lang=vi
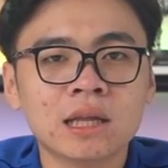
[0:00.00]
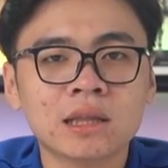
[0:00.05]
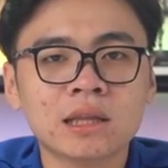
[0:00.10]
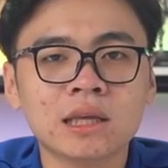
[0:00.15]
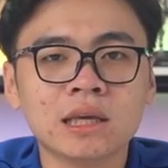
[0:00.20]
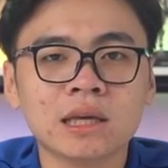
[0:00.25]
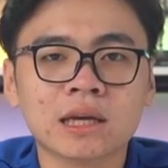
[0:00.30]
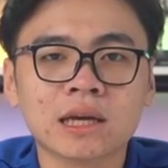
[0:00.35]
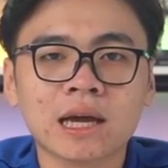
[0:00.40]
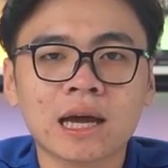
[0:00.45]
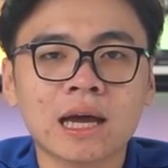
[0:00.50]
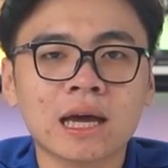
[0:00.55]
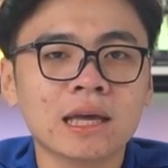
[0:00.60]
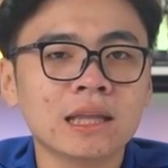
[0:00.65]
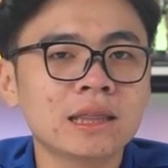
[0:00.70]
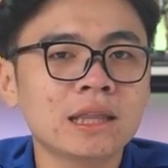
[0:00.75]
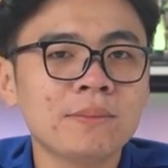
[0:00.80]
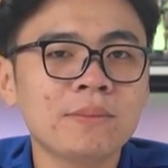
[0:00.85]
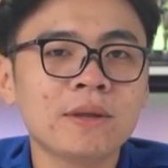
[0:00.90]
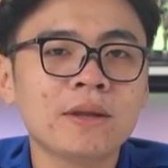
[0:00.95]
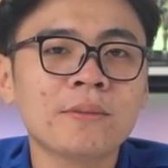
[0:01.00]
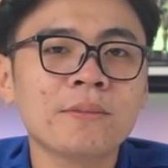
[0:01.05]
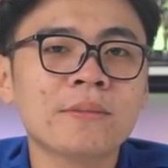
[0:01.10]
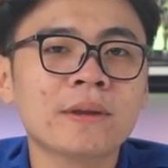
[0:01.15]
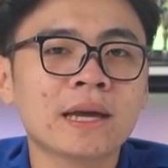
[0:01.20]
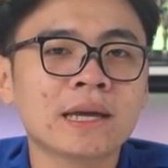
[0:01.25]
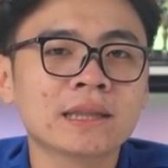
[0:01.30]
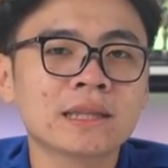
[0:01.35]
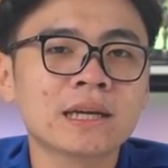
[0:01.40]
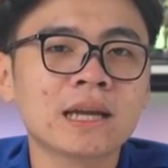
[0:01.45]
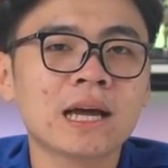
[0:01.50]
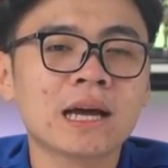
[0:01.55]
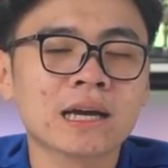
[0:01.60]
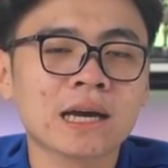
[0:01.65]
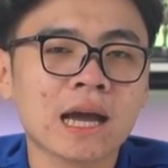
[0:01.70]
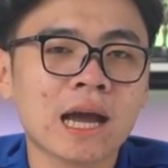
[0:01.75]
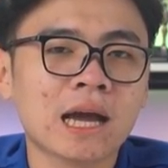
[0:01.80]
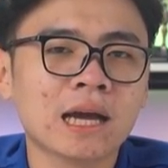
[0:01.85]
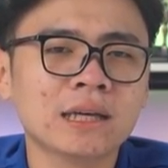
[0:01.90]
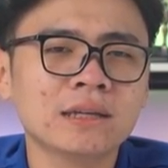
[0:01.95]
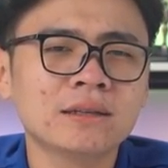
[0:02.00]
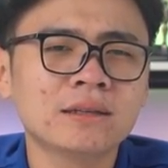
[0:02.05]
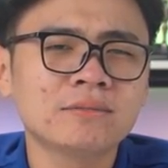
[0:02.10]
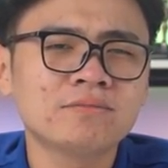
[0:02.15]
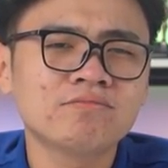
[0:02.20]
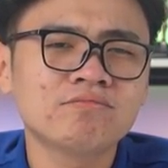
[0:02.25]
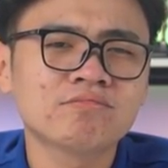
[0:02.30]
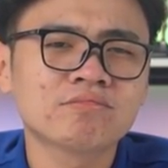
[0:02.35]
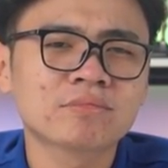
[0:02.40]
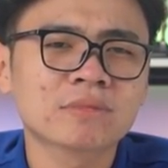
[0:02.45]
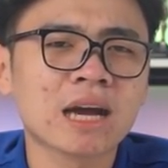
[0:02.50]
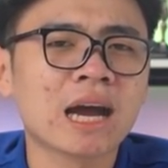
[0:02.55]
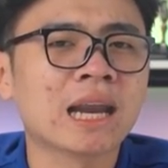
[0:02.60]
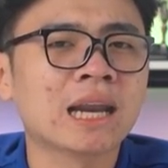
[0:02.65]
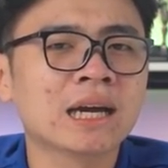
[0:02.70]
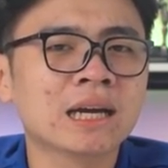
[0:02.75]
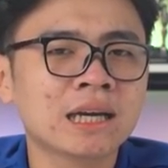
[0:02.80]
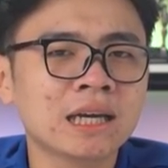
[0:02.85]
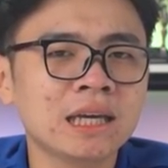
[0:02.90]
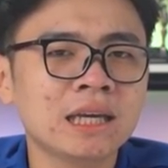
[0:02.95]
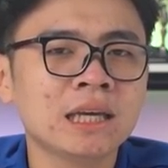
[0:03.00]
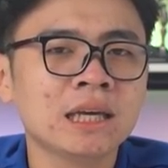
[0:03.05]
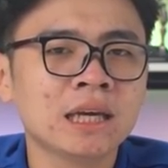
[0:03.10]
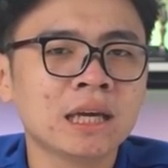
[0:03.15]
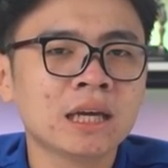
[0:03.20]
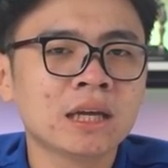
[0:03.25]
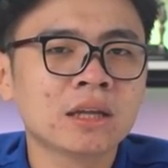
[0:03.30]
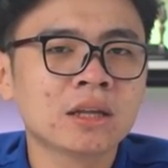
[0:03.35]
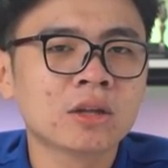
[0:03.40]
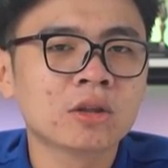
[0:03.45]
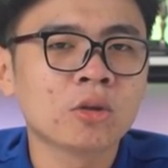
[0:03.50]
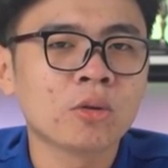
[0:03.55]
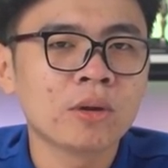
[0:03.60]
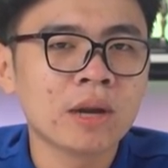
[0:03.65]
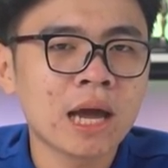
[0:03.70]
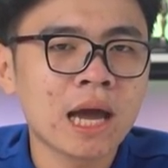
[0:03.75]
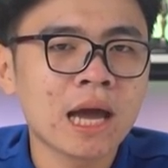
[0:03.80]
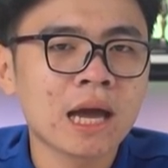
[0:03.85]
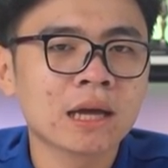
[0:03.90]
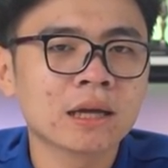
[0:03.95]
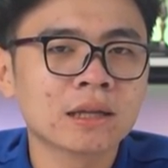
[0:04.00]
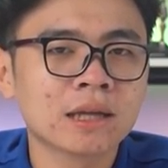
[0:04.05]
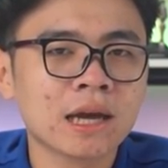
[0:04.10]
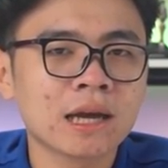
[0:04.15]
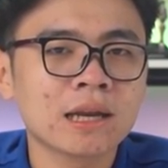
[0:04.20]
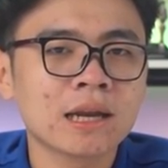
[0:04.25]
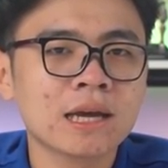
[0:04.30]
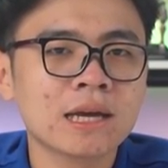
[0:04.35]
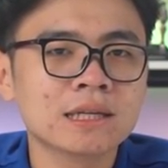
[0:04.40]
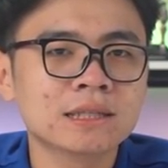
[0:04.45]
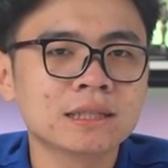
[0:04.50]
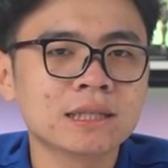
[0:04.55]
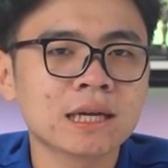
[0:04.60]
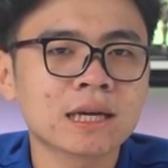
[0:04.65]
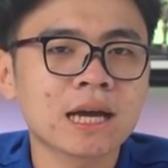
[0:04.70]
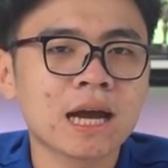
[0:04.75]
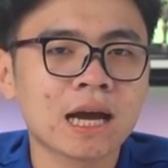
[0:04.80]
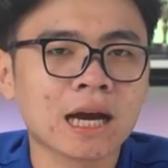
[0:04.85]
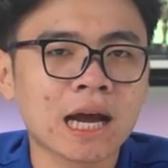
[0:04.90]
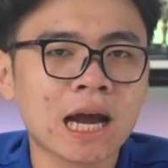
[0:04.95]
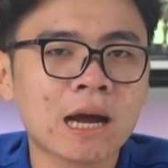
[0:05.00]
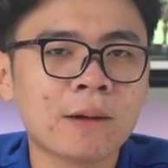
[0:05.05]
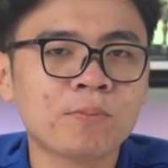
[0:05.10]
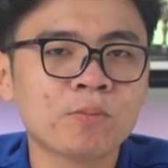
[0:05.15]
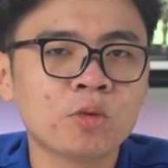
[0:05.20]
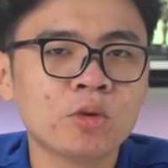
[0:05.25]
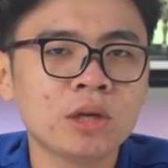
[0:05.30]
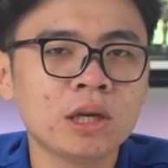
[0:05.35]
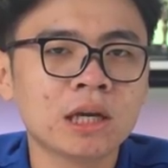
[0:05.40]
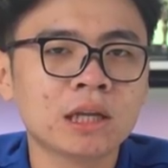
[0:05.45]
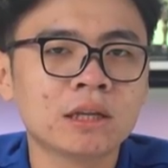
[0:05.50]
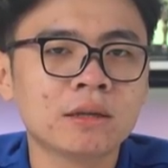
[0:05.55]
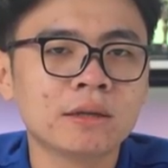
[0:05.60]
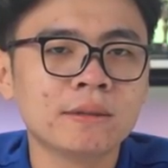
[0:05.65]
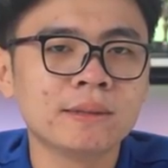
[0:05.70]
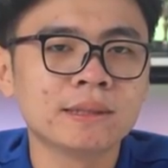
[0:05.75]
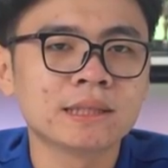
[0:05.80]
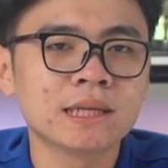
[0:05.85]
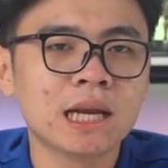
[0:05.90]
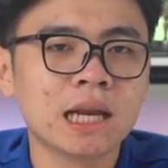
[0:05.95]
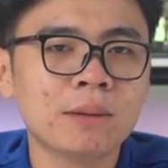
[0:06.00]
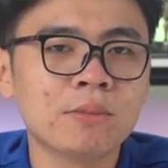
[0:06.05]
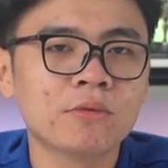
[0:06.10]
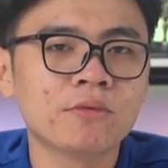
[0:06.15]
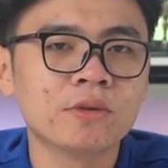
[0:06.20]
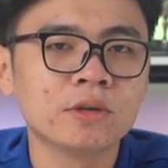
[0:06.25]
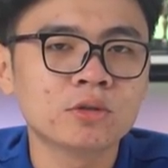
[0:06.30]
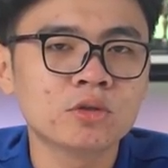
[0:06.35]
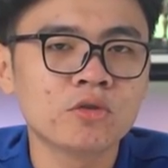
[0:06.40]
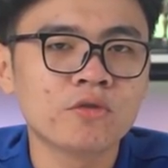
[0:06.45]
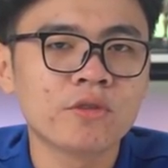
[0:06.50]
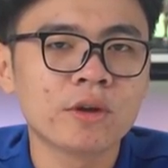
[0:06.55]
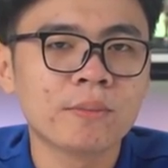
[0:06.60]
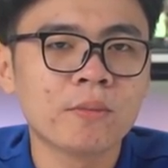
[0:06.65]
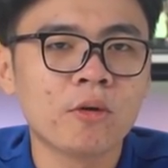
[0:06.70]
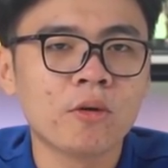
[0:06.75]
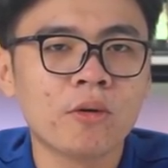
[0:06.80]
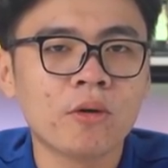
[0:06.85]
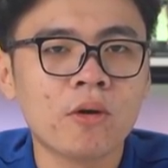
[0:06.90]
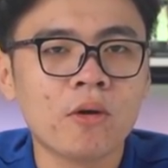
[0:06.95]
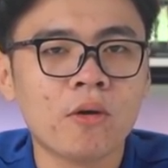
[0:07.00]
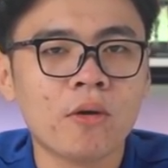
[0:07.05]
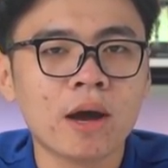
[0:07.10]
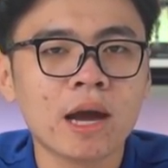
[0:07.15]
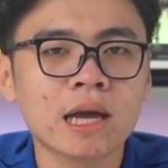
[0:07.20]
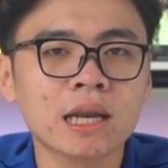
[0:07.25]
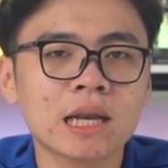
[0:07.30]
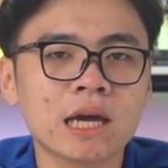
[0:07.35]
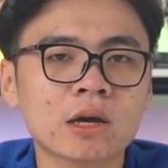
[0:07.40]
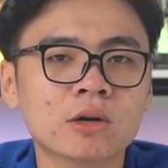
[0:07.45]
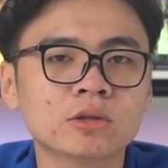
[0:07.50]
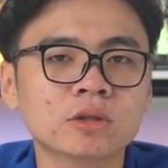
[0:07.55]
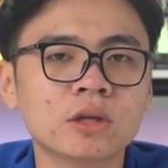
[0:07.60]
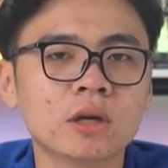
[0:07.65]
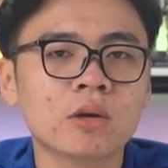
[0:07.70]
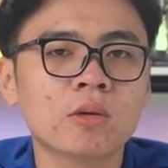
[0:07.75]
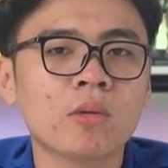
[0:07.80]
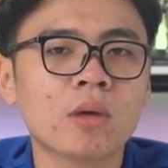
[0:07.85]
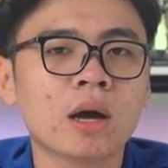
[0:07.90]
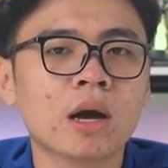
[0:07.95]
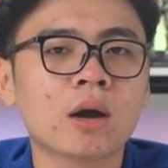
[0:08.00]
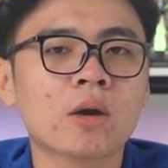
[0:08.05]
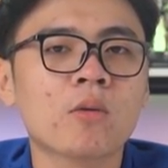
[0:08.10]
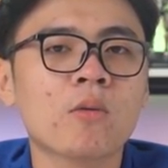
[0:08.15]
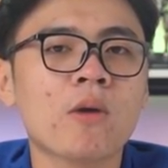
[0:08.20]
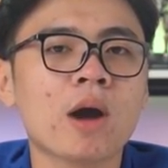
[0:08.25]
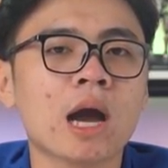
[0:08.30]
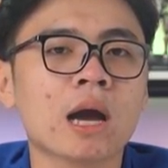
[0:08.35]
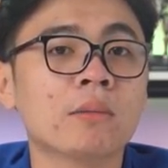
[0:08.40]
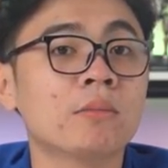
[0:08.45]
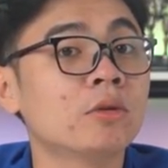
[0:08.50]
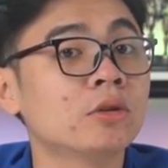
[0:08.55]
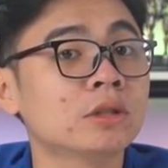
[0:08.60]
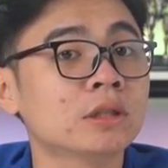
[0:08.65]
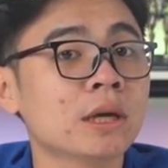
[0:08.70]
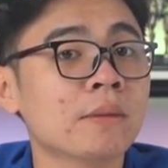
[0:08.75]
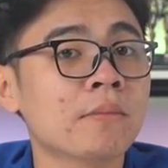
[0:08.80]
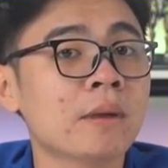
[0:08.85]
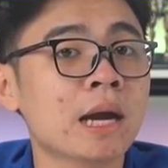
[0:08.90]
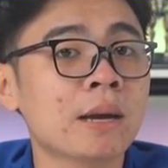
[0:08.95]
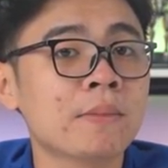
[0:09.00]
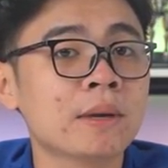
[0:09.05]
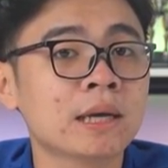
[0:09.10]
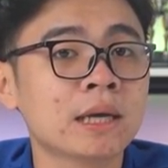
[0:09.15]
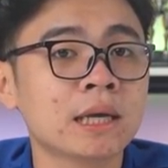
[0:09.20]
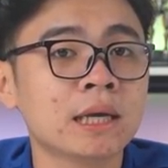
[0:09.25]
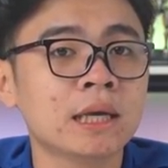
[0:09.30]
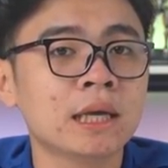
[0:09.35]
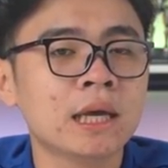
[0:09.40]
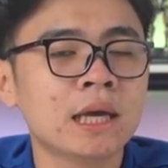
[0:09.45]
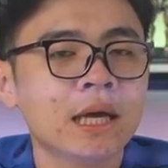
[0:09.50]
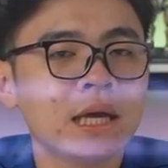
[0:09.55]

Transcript: thì cái TBW này, tức là cái khả năng ghi tối đa SD sẽ càng cao. Tuy nhiên thì mình sẽ lấy một ví dụ về một ổ SD có dung lượng khoảng 120GB